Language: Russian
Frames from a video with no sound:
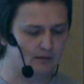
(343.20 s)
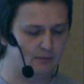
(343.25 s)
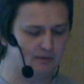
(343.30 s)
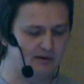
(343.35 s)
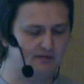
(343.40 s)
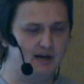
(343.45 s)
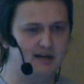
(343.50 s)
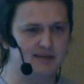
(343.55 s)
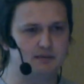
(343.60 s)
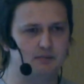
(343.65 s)

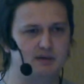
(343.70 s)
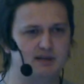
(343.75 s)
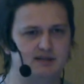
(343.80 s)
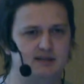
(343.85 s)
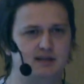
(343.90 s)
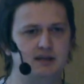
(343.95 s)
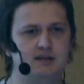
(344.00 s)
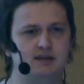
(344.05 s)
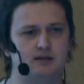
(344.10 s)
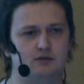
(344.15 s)
появляется база
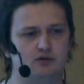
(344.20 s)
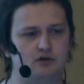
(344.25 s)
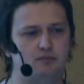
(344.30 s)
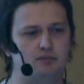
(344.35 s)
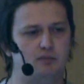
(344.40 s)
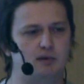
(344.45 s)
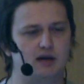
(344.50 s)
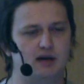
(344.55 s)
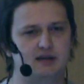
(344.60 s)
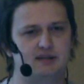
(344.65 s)
данных, которая
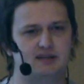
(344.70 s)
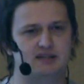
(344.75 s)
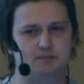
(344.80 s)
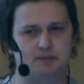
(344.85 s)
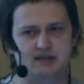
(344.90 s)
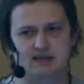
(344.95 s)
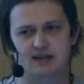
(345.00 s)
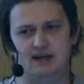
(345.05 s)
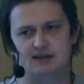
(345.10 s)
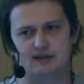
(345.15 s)
помогает
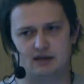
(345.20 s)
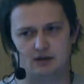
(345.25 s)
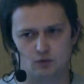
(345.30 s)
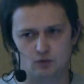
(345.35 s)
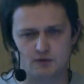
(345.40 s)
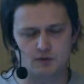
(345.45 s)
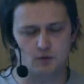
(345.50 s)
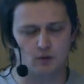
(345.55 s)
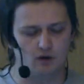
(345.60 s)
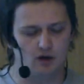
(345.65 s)
распределять
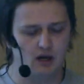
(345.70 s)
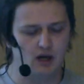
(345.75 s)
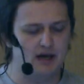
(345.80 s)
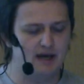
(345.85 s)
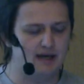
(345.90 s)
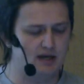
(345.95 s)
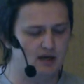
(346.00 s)
нагрузку,